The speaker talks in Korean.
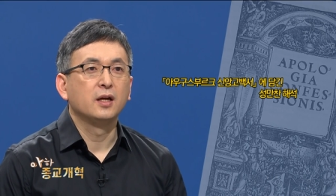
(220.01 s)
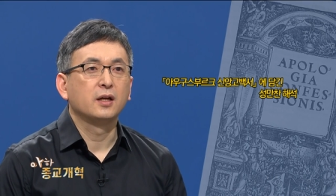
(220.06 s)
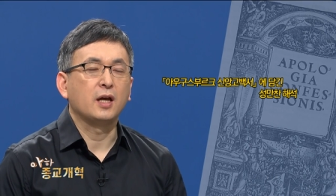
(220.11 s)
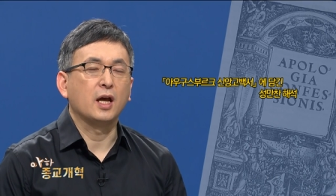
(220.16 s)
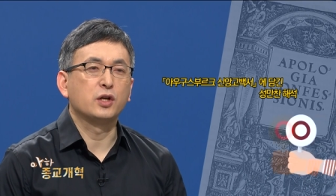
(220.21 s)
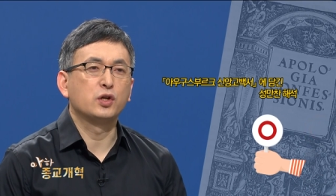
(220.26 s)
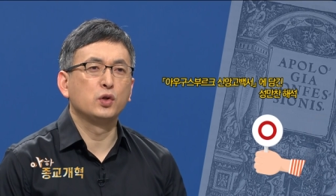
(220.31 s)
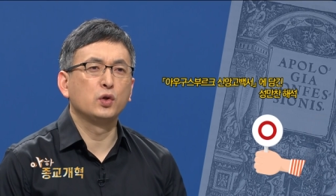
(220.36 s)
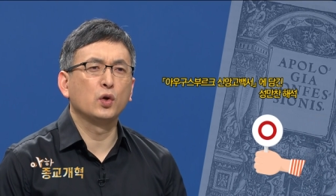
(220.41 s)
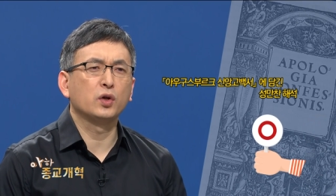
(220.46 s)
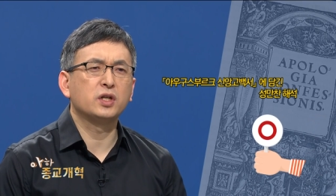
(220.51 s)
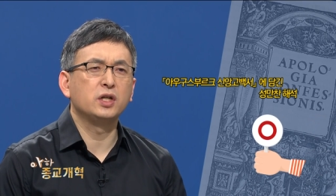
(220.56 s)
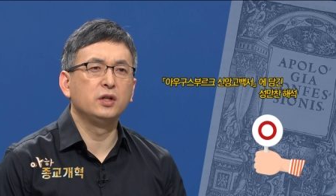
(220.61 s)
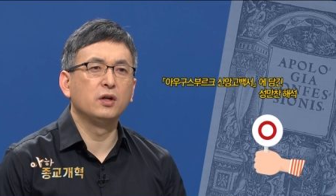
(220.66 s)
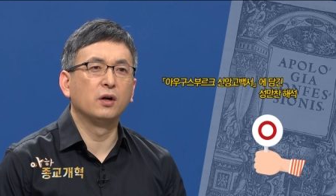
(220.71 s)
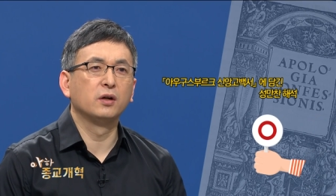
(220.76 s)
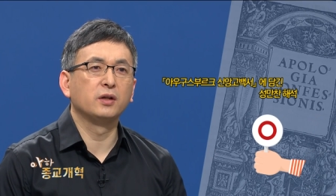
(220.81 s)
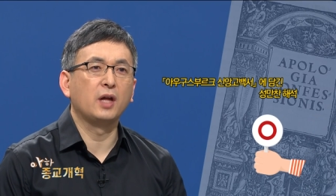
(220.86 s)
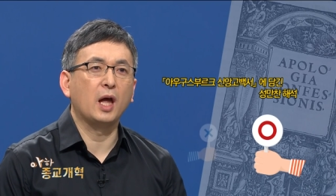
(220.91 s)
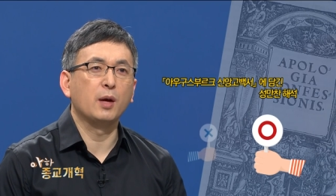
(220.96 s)
개신교
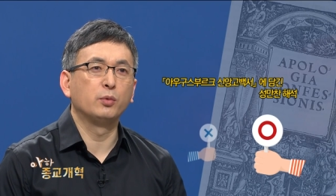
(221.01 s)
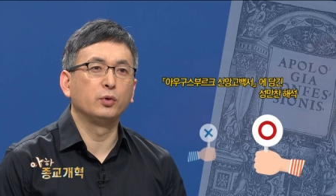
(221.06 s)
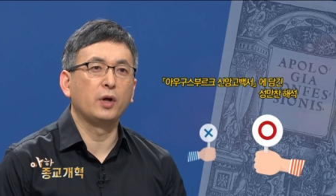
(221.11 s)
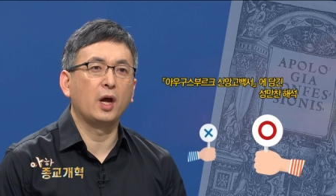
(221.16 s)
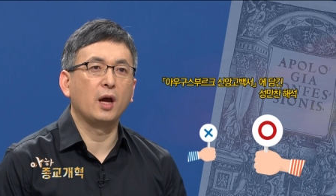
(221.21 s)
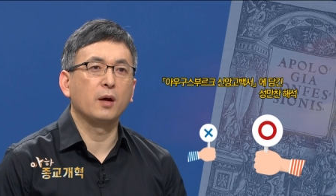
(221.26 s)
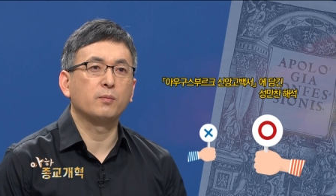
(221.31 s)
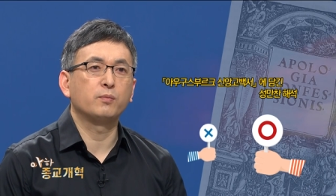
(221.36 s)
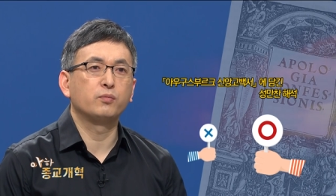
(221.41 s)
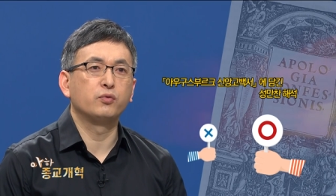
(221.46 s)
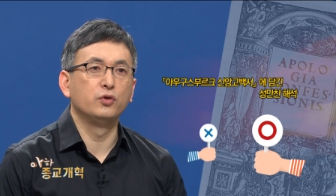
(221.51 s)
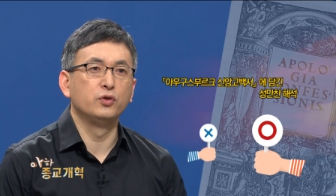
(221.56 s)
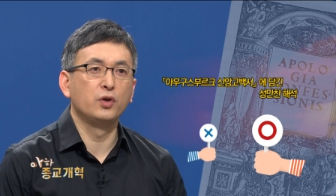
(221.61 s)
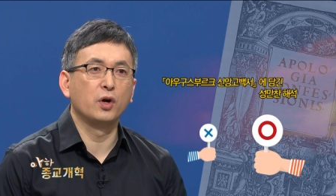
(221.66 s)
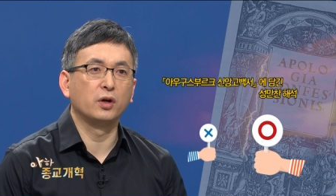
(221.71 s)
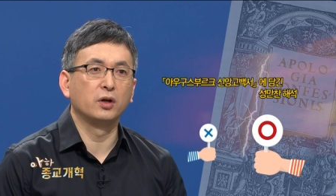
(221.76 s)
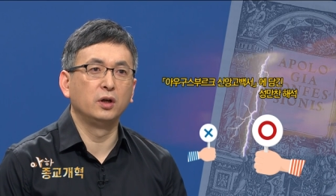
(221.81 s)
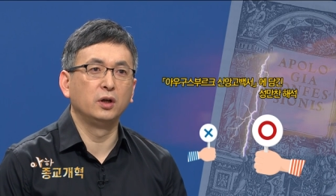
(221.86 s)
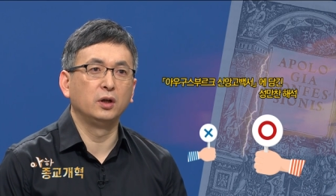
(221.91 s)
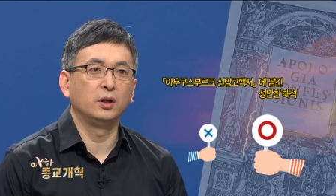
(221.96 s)
진영 내부의
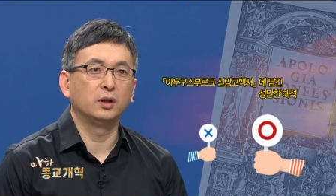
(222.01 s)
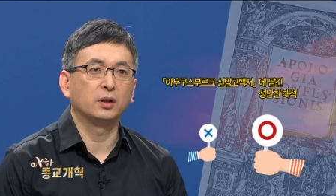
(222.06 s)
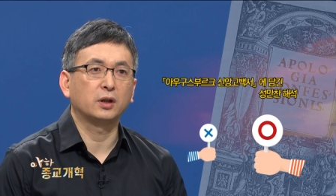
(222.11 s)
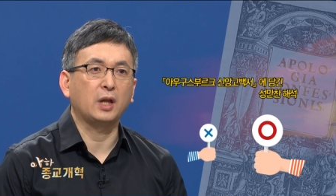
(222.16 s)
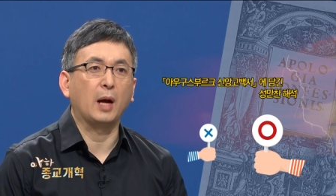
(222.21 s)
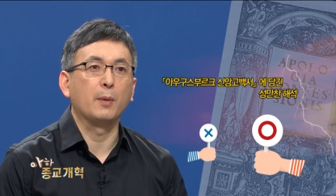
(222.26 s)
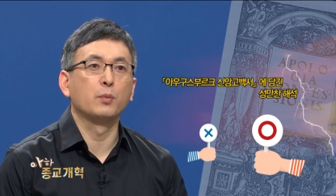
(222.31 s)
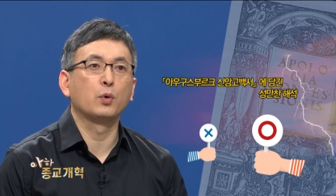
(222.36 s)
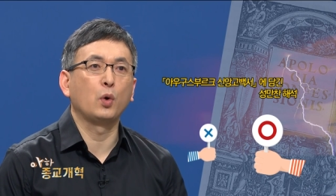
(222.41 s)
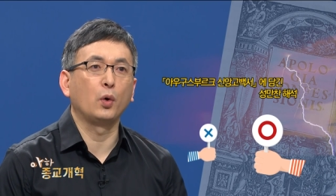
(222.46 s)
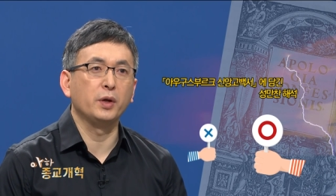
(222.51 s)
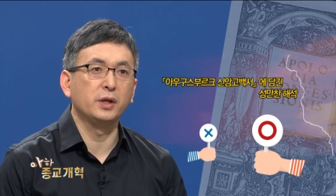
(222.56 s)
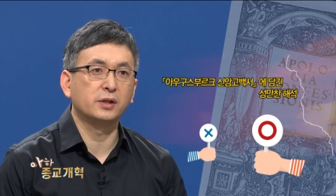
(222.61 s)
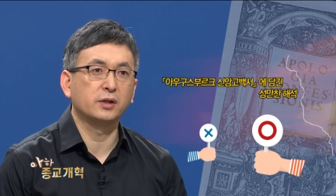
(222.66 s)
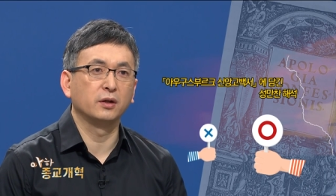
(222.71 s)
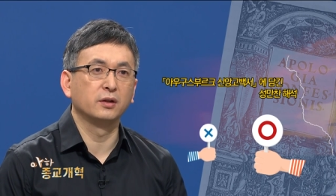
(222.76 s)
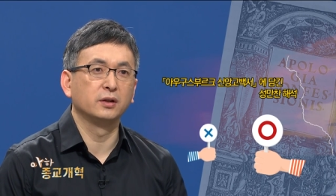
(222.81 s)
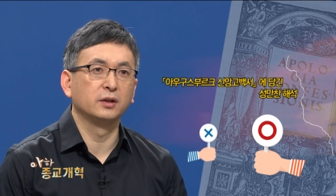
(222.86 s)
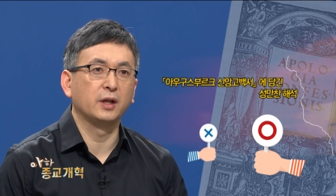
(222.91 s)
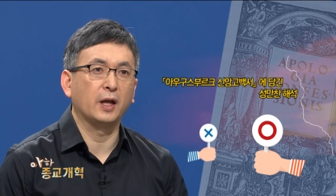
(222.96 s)
분열을 담고
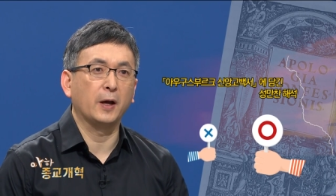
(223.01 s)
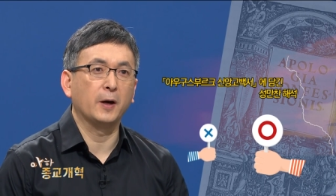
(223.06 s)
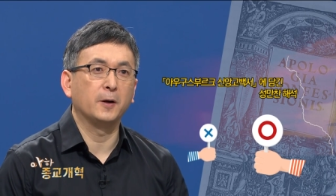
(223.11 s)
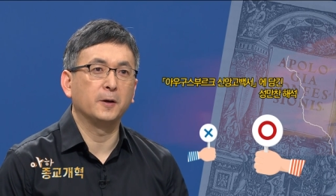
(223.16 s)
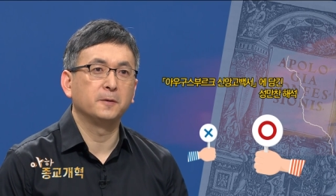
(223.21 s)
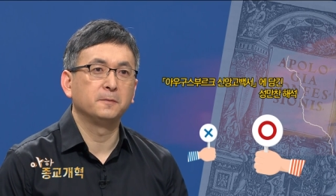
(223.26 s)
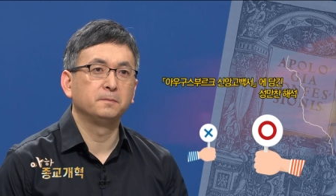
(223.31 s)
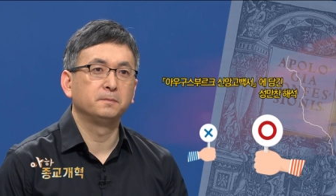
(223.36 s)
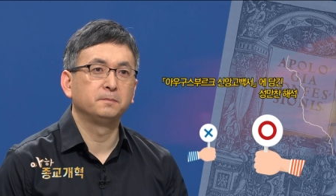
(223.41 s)
있었는데요.